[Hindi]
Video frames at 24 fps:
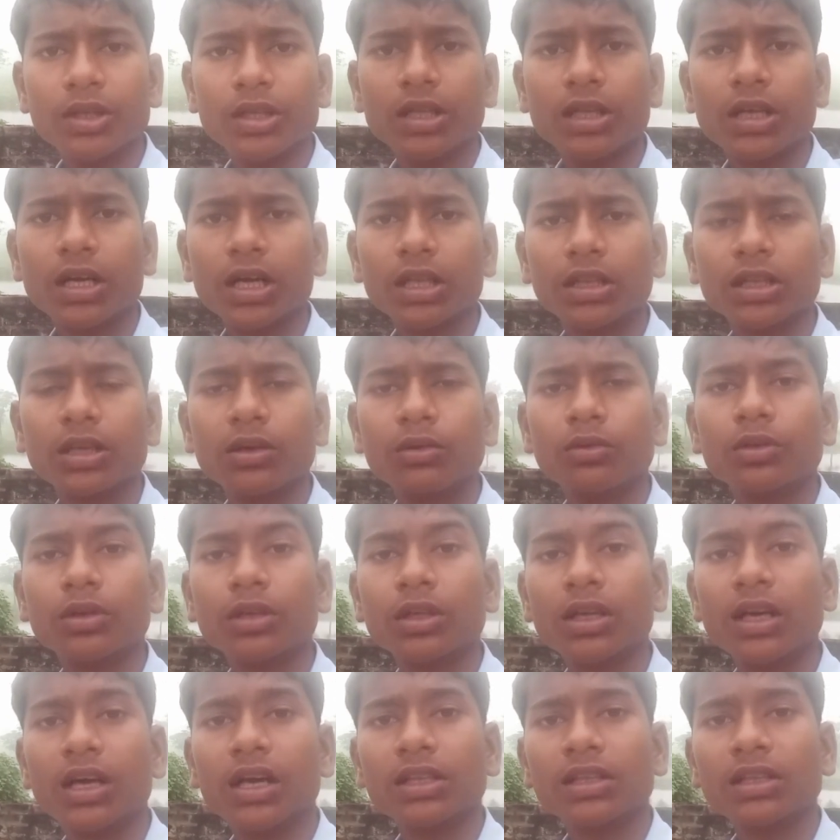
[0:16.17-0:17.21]
दिखाता हूँ
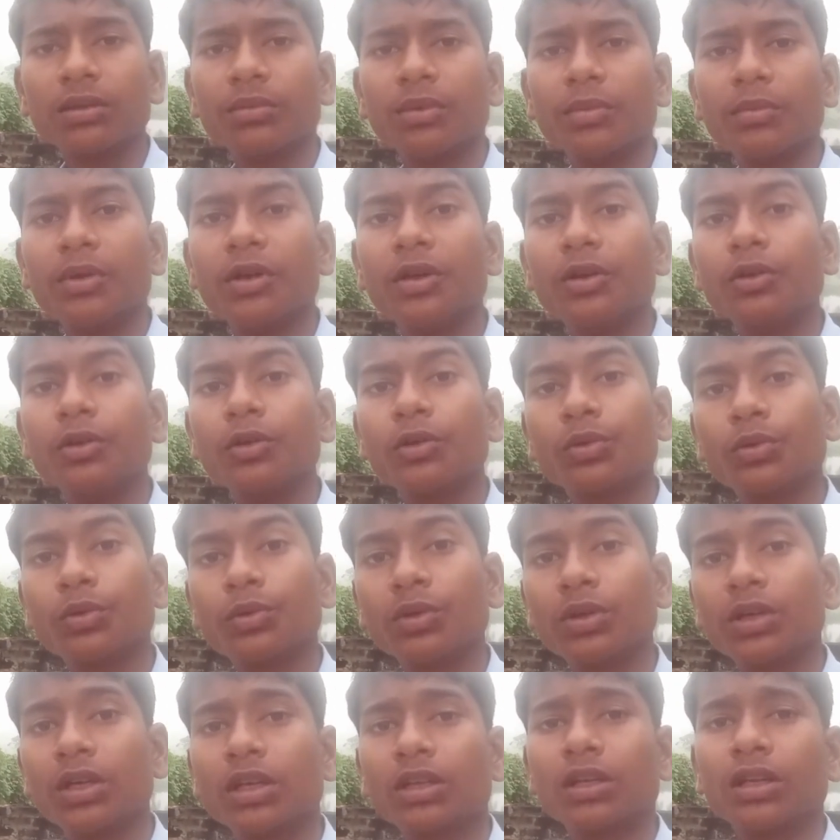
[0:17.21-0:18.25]
कि कहाँ से मैं वीडियो
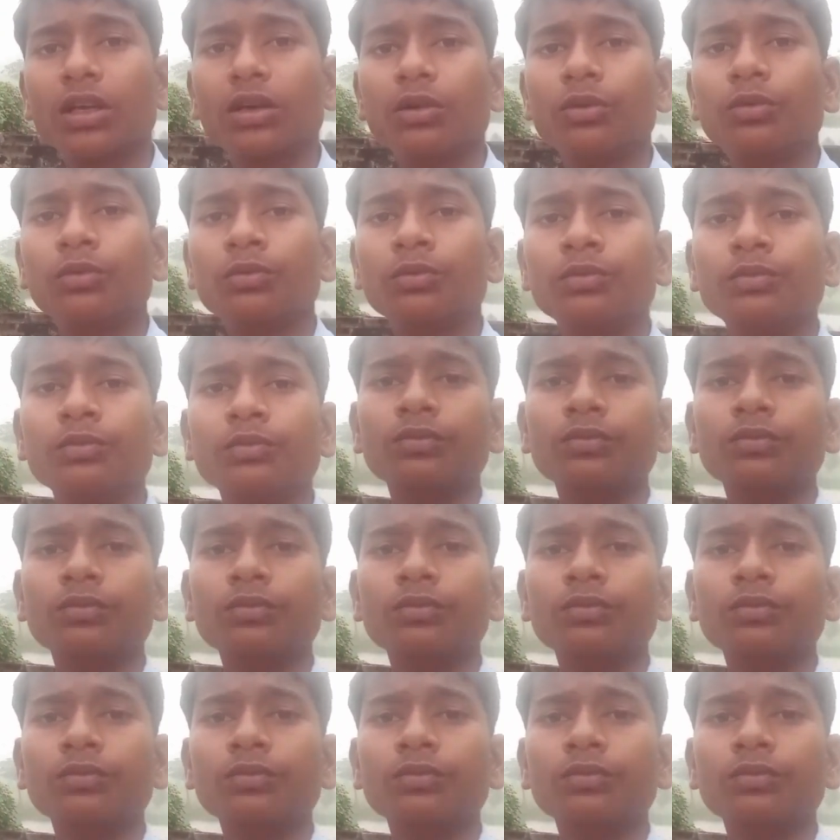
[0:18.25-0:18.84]
शूट करता हूँ